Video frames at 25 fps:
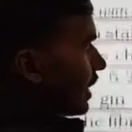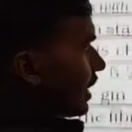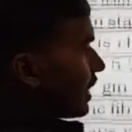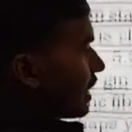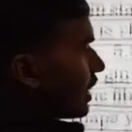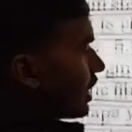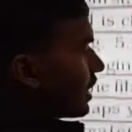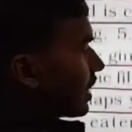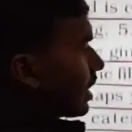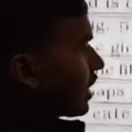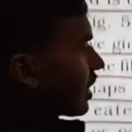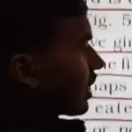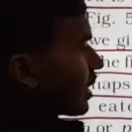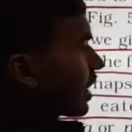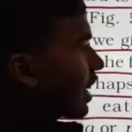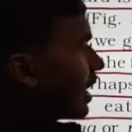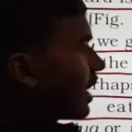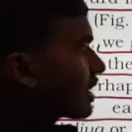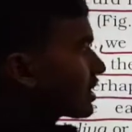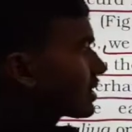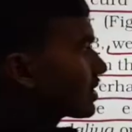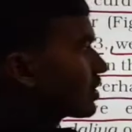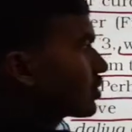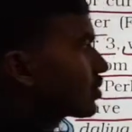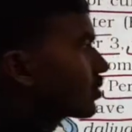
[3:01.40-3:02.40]
by hand अगर
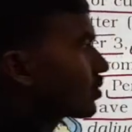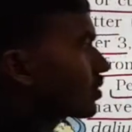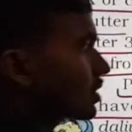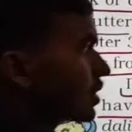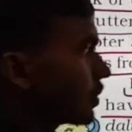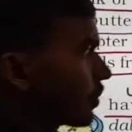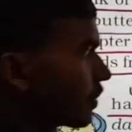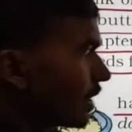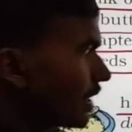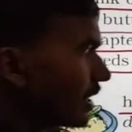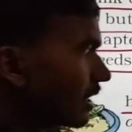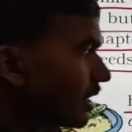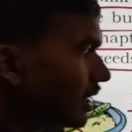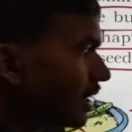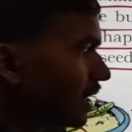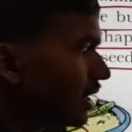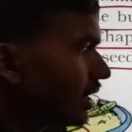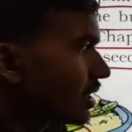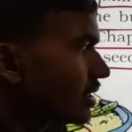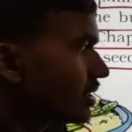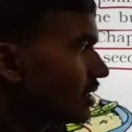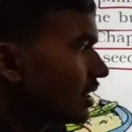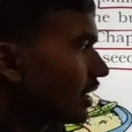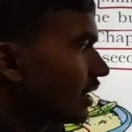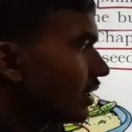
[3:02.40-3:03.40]
हाथ से इसको सेपरेट
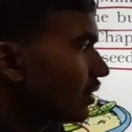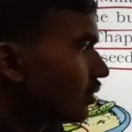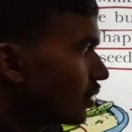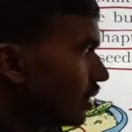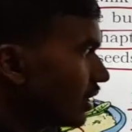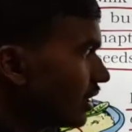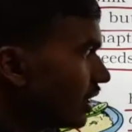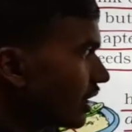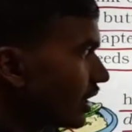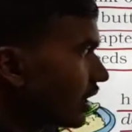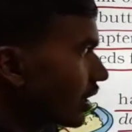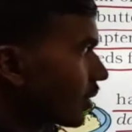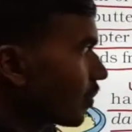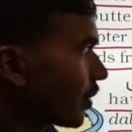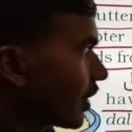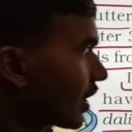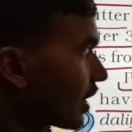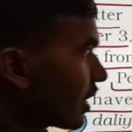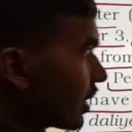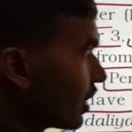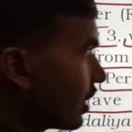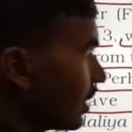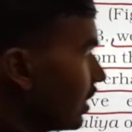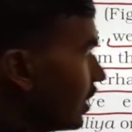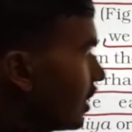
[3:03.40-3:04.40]
करना चाहे तो नहीं ना कर
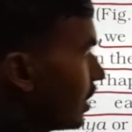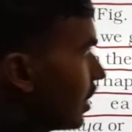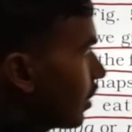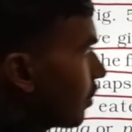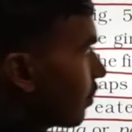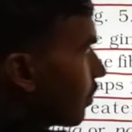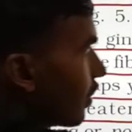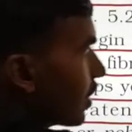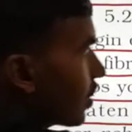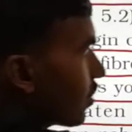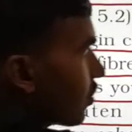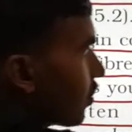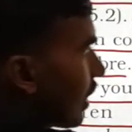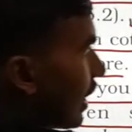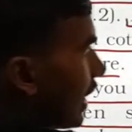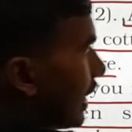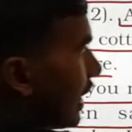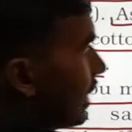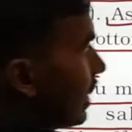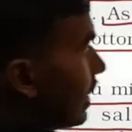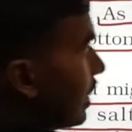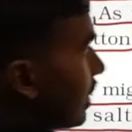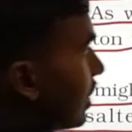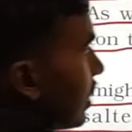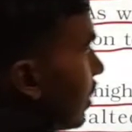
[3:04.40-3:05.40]
पाएंगे बट
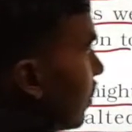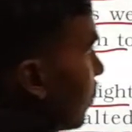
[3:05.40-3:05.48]
वाई